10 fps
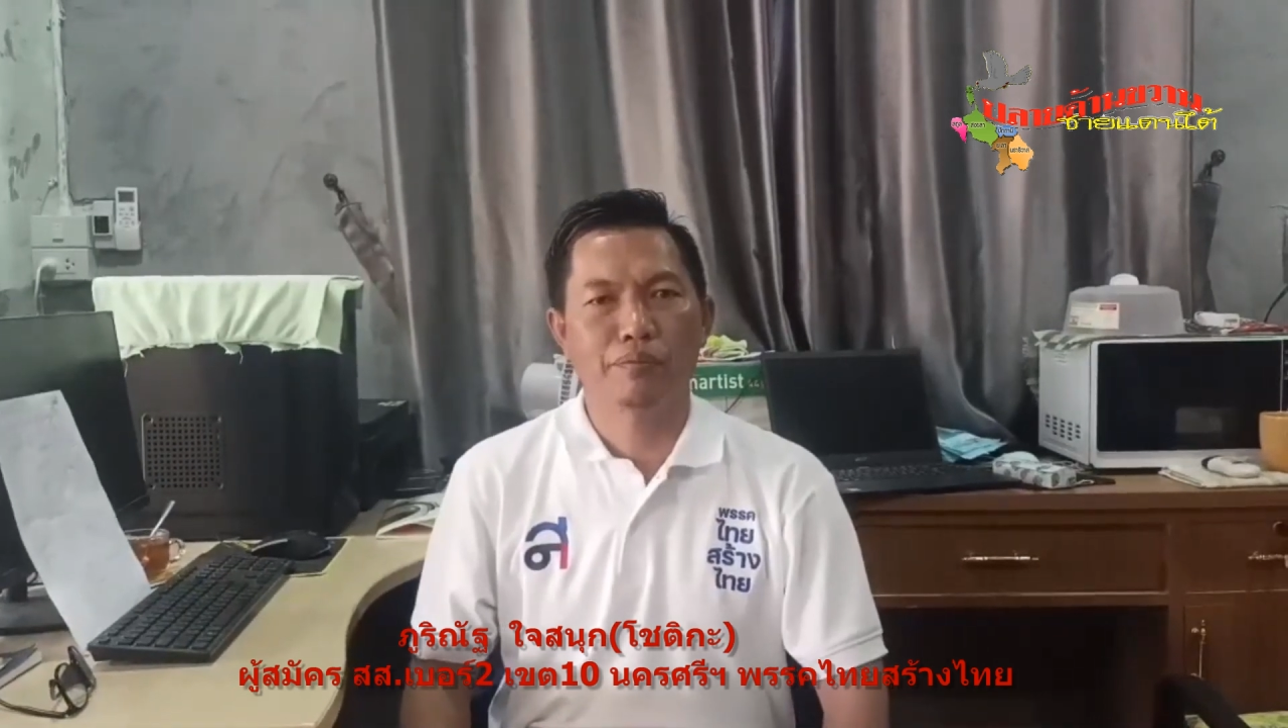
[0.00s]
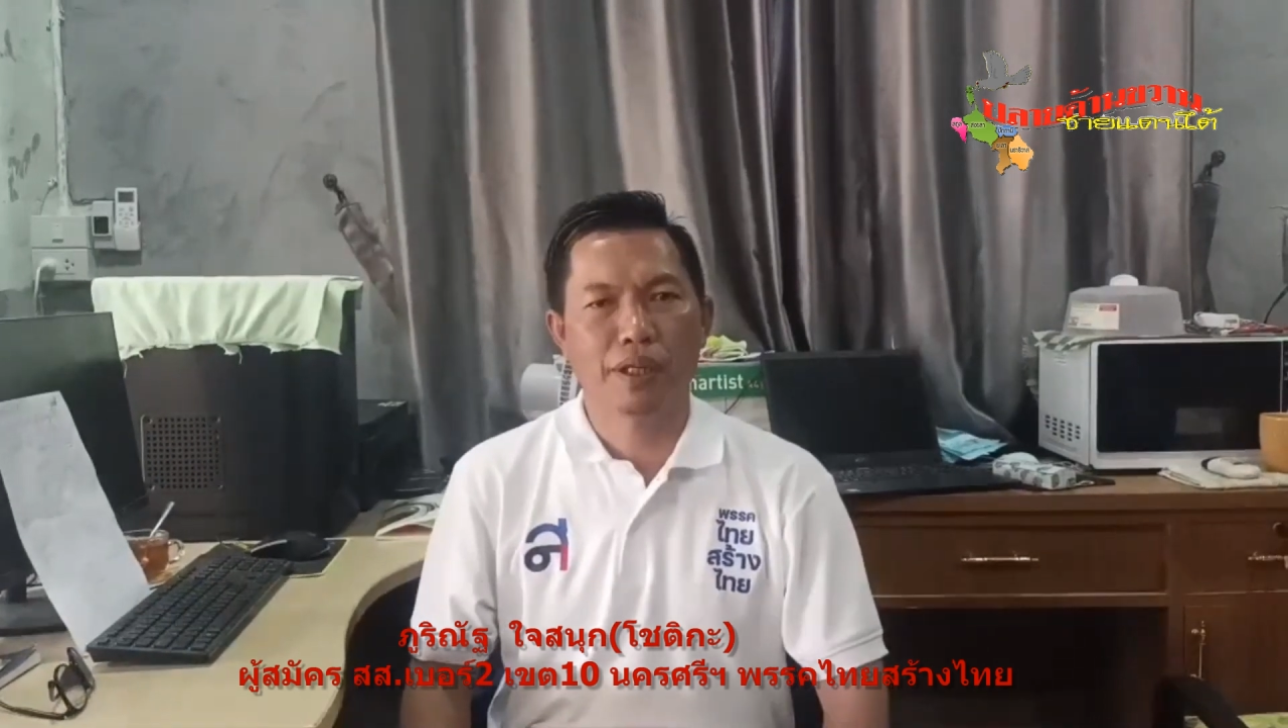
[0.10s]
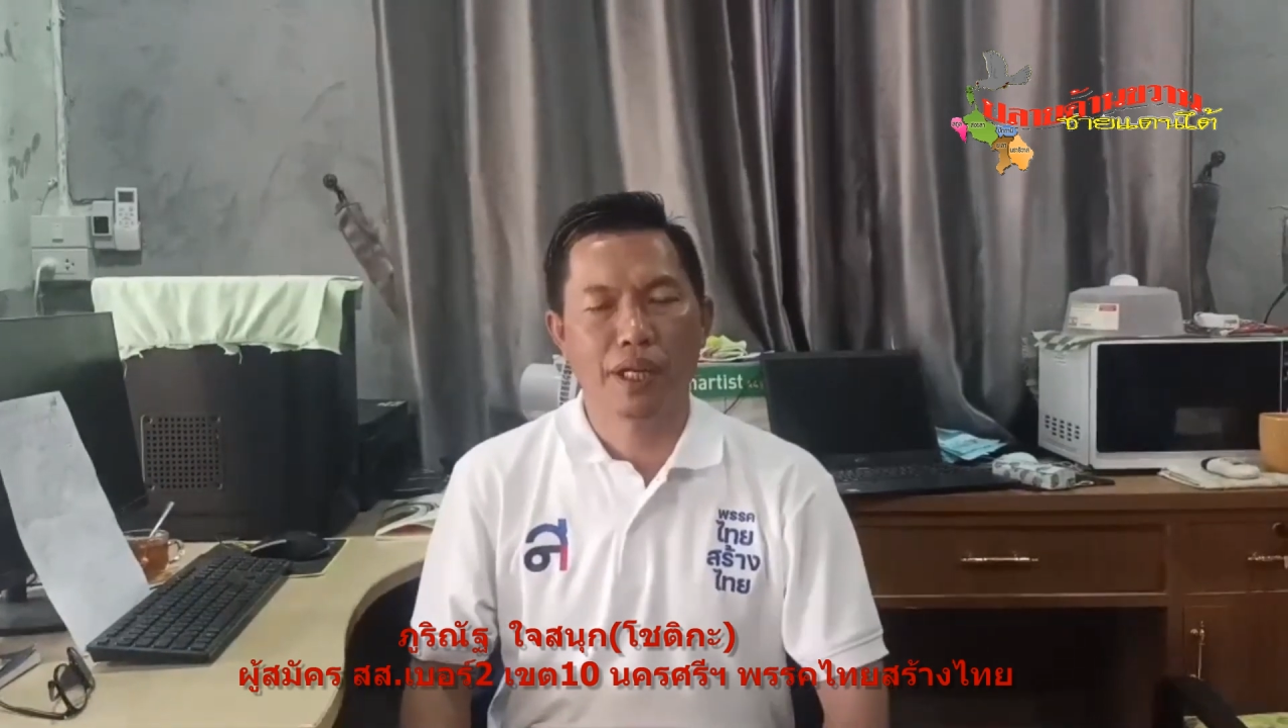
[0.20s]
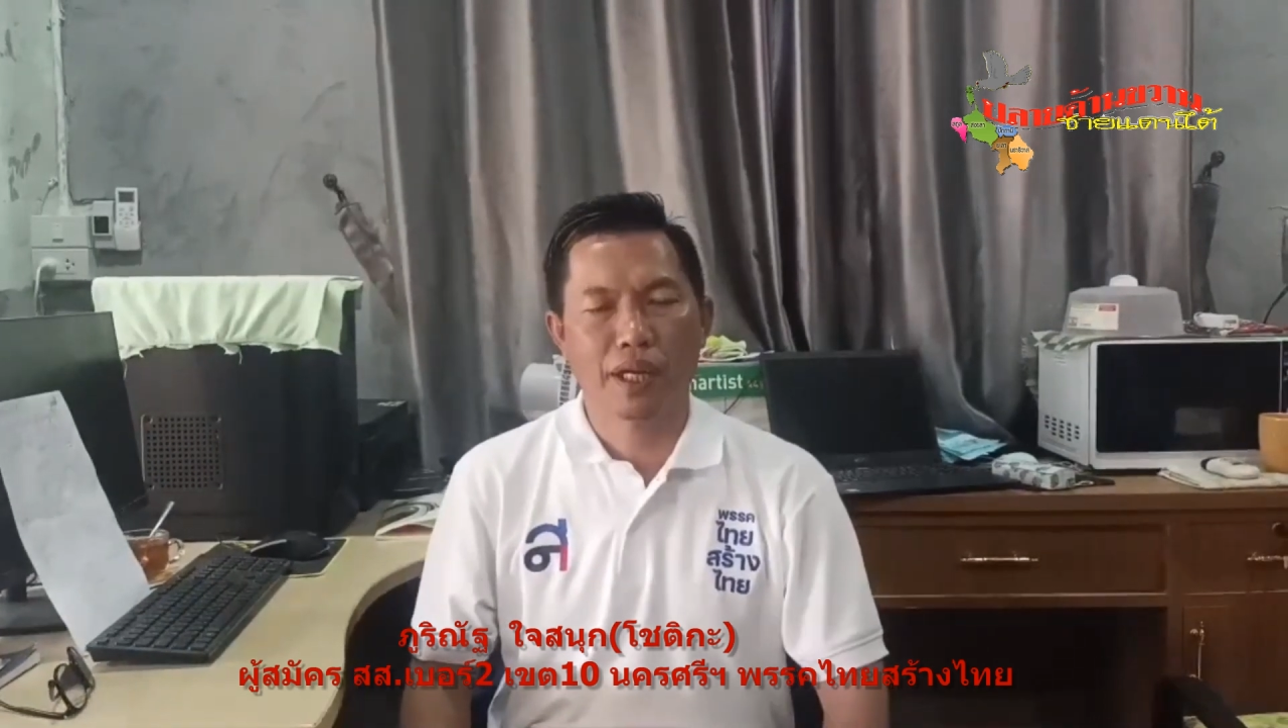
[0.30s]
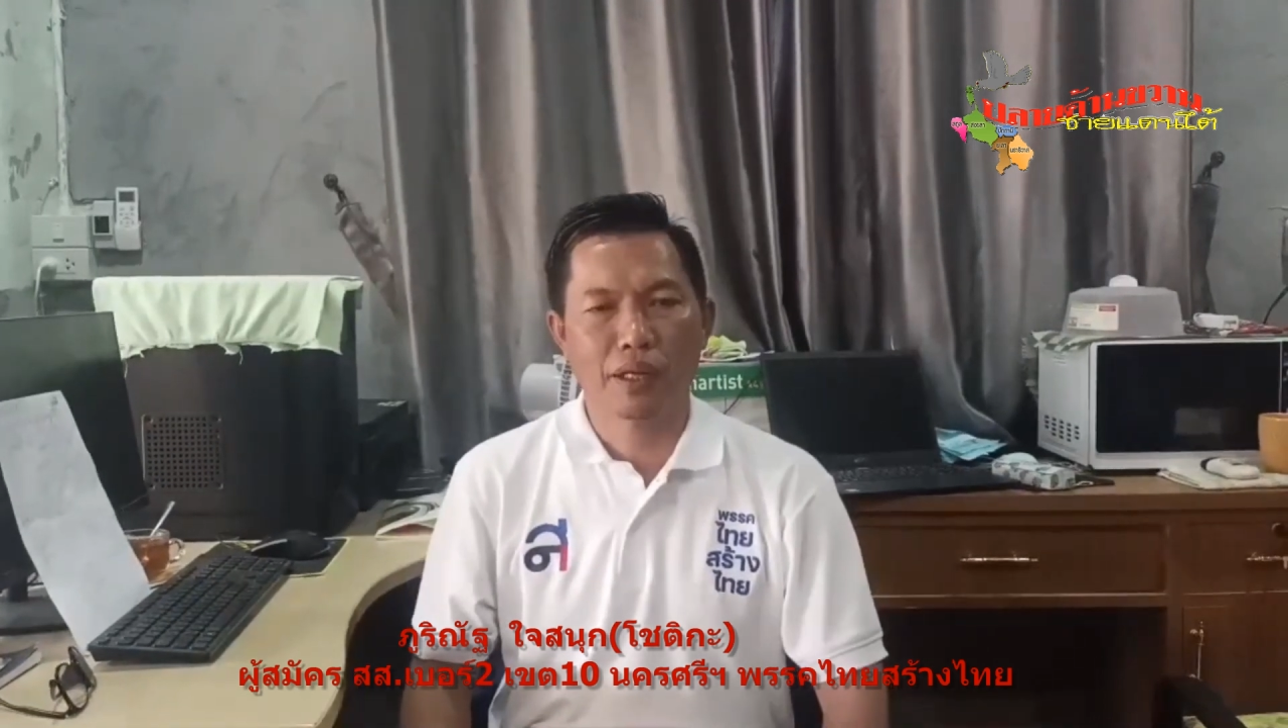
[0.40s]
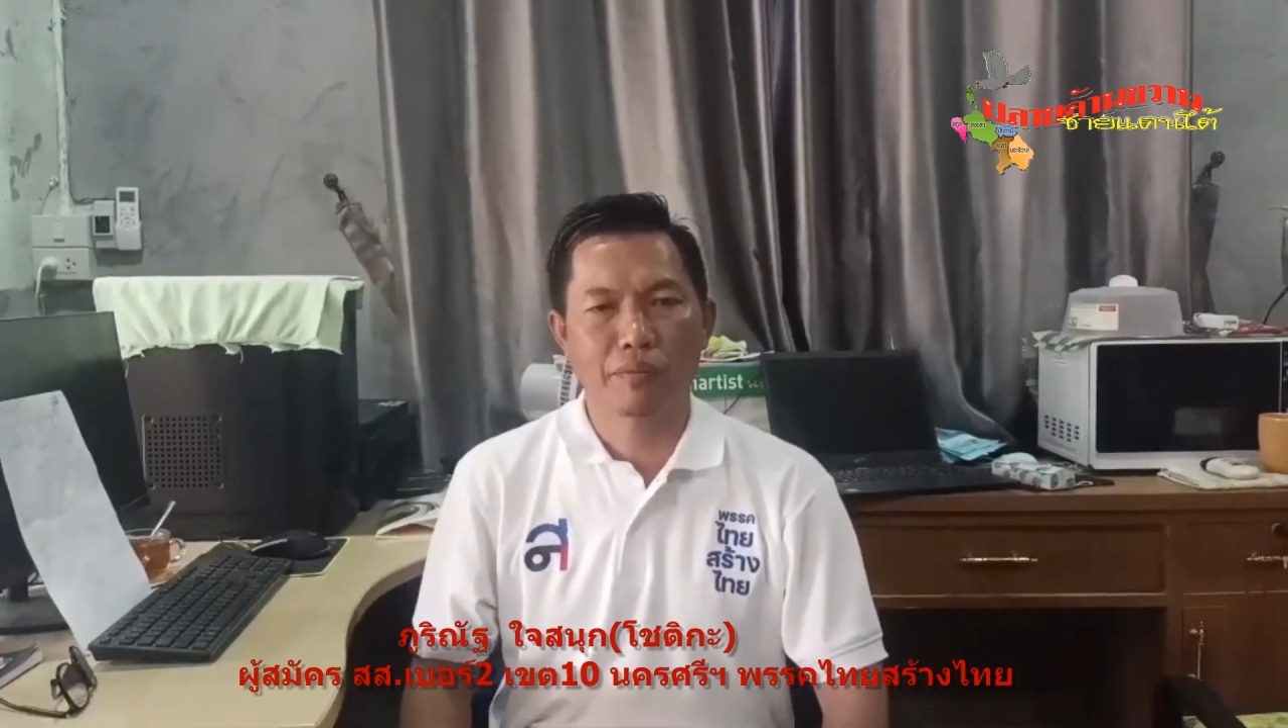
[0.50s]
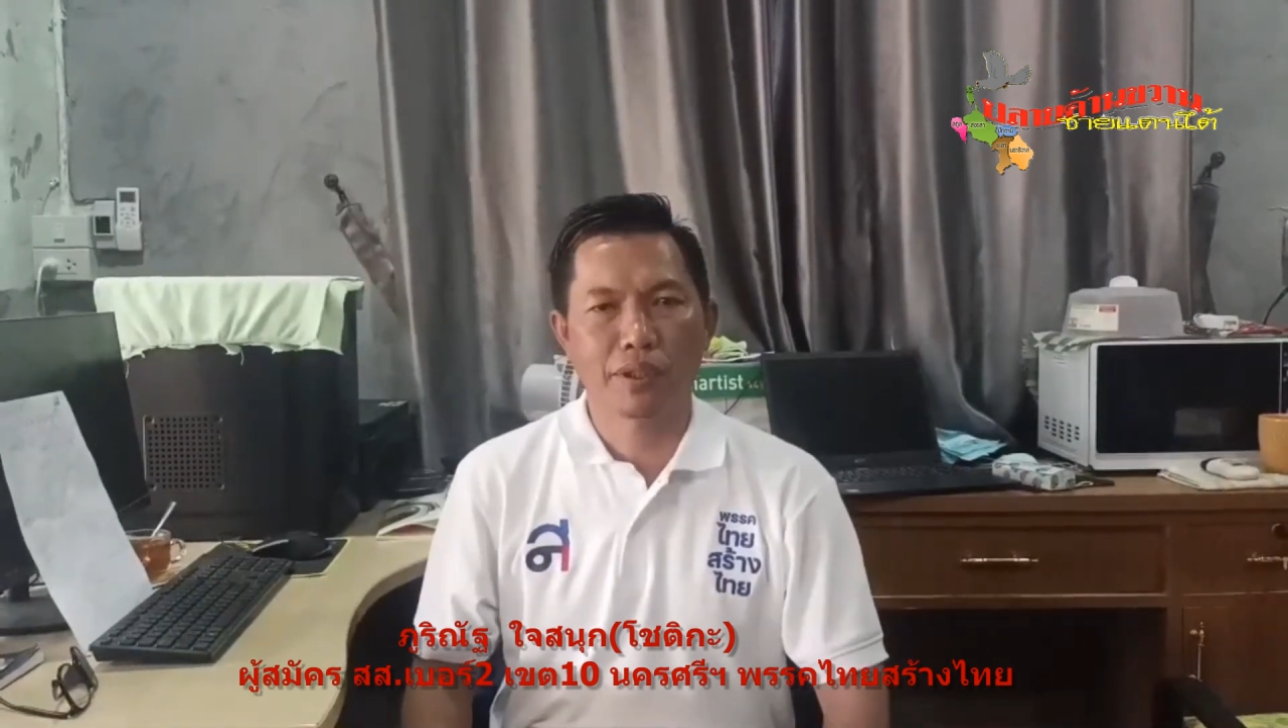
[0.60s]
เป็นนักการ